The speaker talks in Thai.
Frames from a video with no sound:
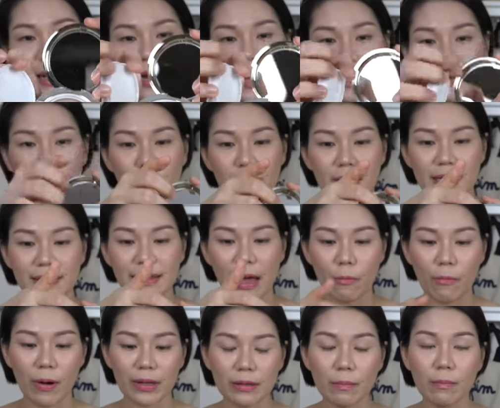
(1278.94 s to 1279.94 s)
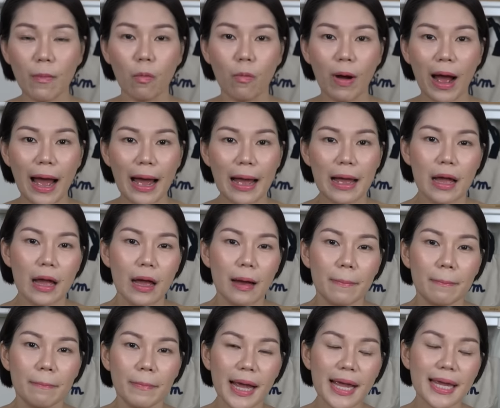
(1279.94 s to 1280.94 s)
นะคะตัวนี้แต่ว่าต้องบอกว่า
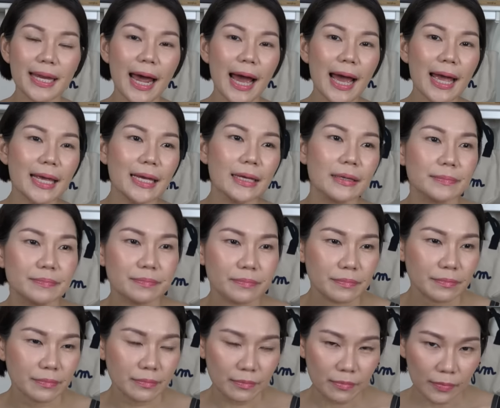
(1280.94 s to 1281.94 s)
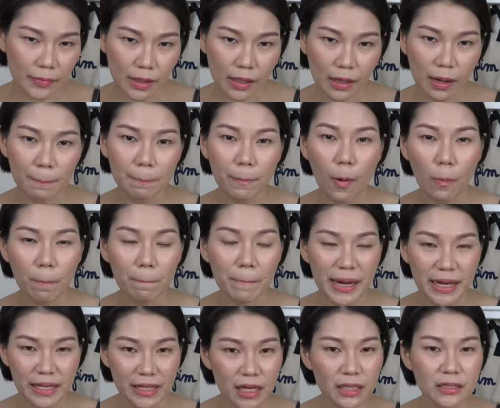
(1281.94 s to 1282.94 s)
ไม่ได้ปก
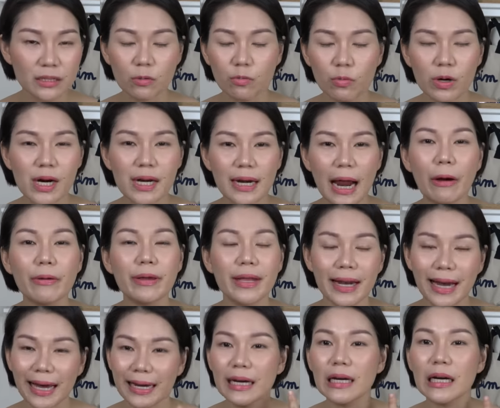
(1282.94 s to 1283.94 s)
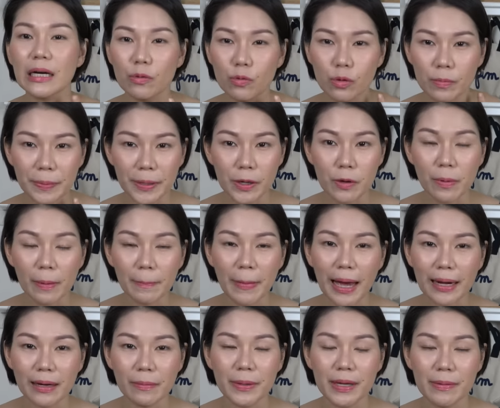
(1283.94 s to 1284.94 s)
ปิดเยอะจนเวอร์นะเอาอย่างนี้แล้วกันถ้าเกิดคุณผิวประมา
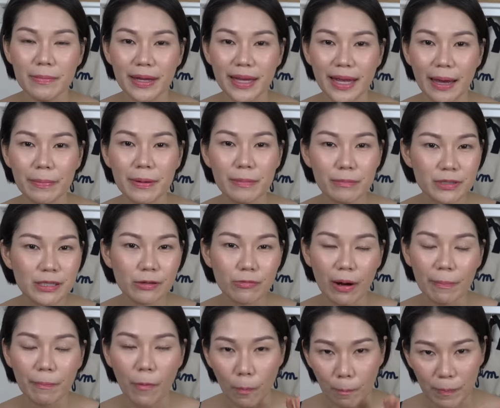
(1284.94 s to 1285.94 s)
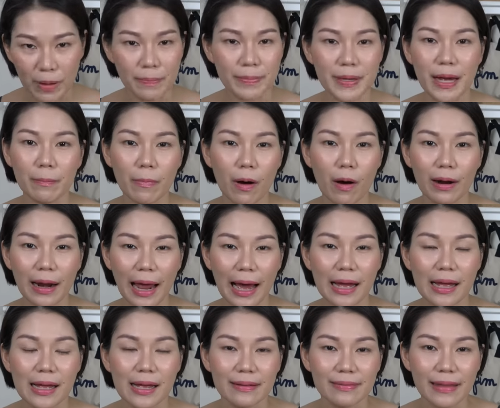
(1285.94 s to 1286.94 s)
ณอย่างพิมอย่างเงี้ยพิมรู้สึกว่าปกปิดเพียงพอละ
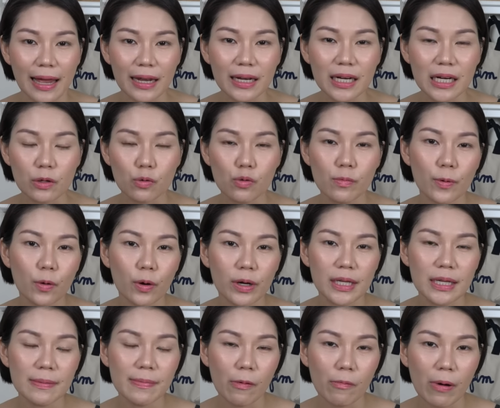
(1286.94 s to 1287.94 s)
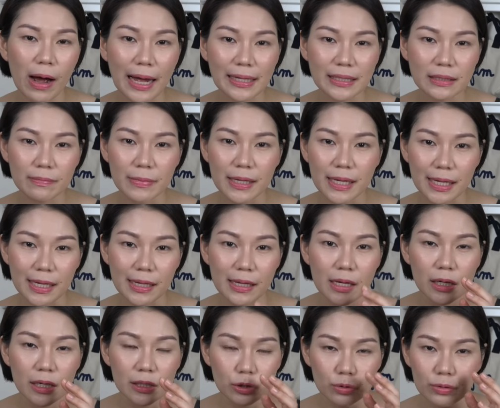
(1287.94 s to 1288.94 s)
แต่ถ้าเกิดคุณเป็นคนที่แบบว่าอาจจะมี
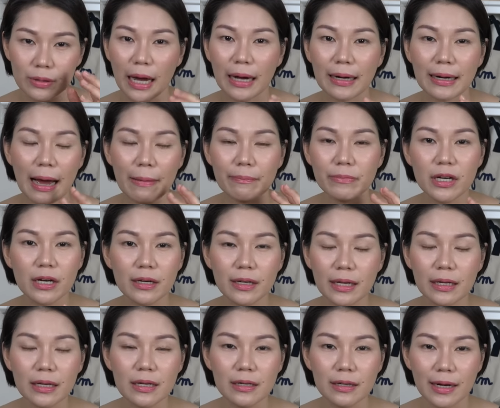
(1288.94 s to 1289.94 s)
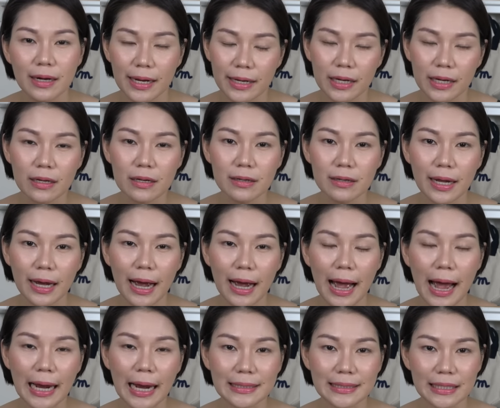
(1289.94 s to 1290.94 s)
จุดด่างดำเยอะนิดนึงอะไรนิดนึงเนี่ย
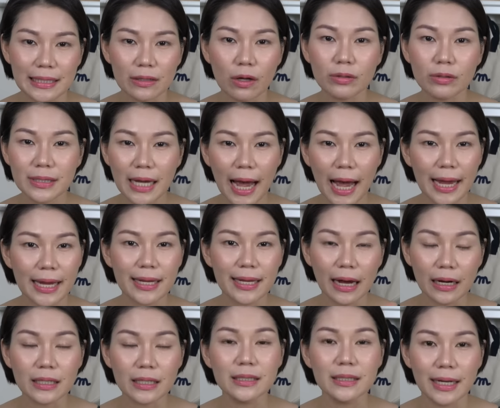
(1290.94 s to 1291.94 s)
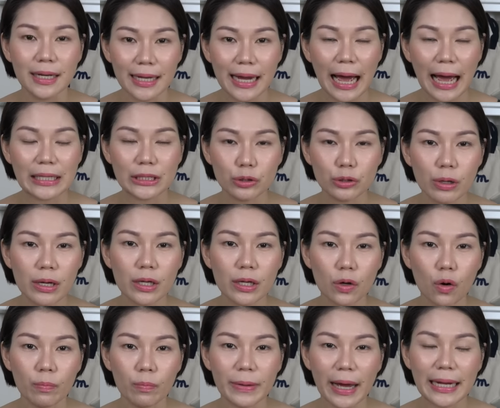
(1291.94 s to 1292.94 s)
ค่ะอาจจะต้องใช้อย่างอื่นในการช่วย
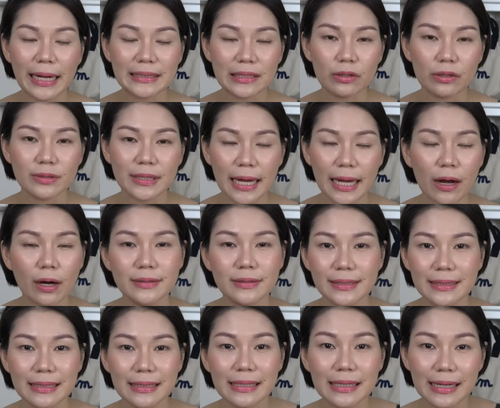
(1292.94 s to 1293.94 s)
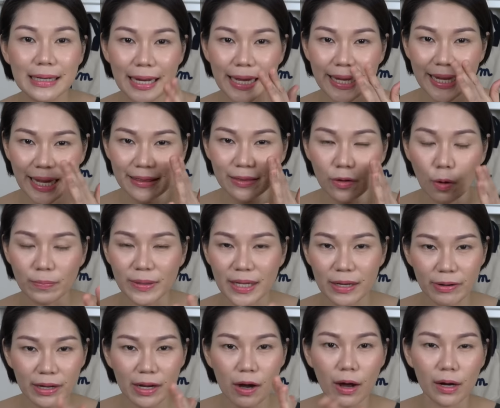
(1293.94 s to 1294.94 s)
กลบนะคะจะต้องใช้คอนซีลเลอร์อะไรเงี้ยตบทิ้
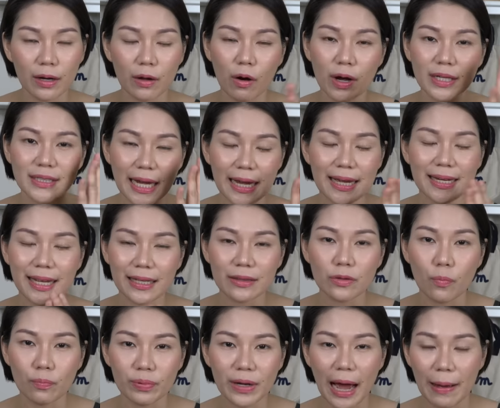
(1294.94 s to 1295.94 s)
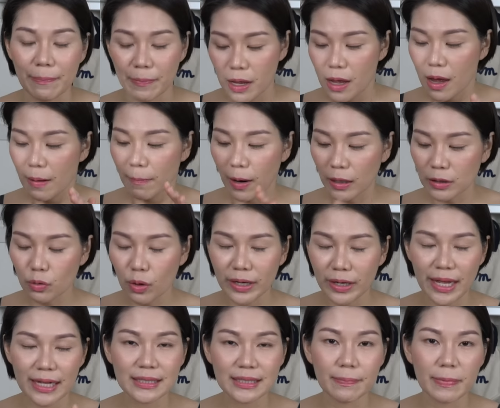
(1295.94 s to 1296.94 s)
งไว้ก่อนแล้วค่อยใช้อันเนี้ยตบทับเพราะตัว
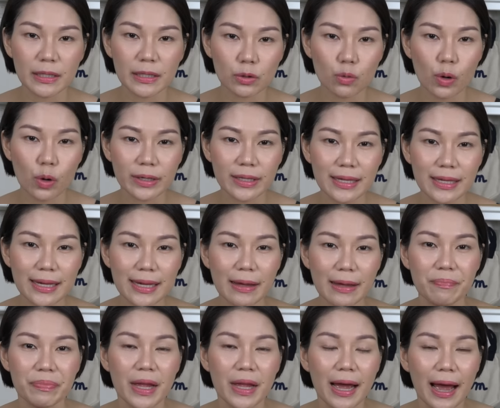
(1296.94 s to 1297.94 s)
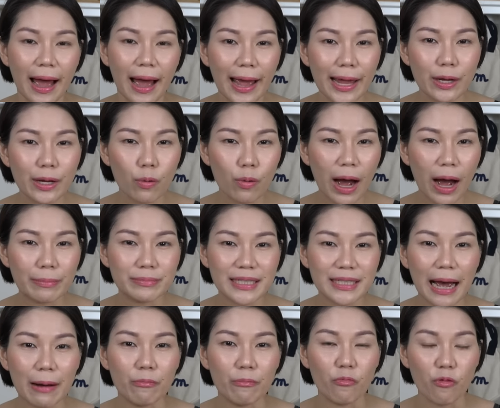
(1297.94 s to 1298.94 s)
นี้จะเป็นตัวที่ให้ความ
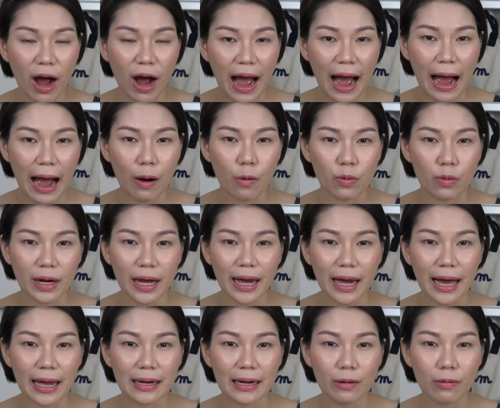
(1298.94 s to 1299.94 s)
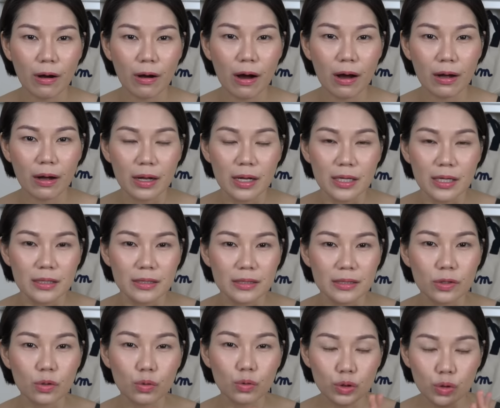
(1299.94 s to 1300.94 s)
ฉ่ำวาวนะคะแล้วก็
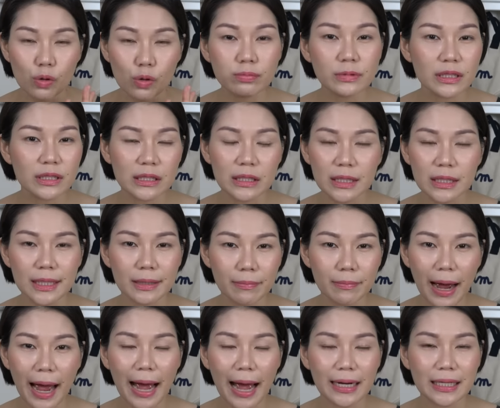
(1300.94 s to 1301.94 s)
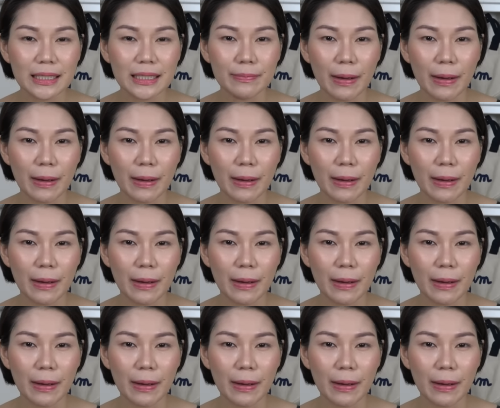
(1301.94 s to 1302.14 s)
ดูชุ่มชื้นมาก